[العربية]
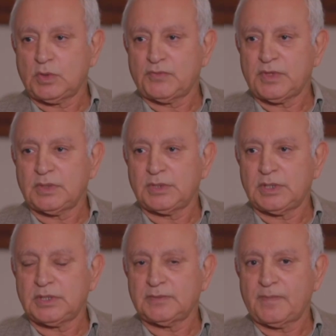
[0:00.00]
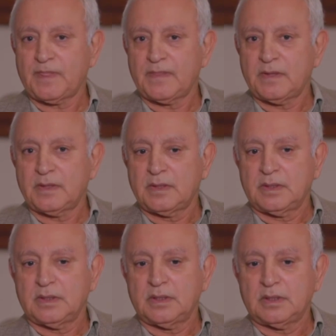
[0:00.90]
توفاهم الله
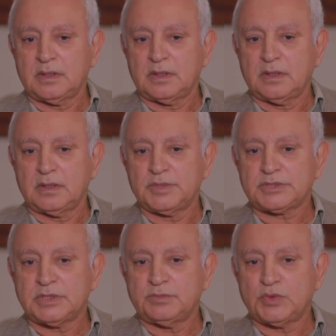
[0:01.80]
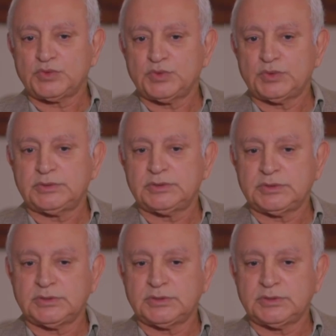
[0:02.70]
بس الموجود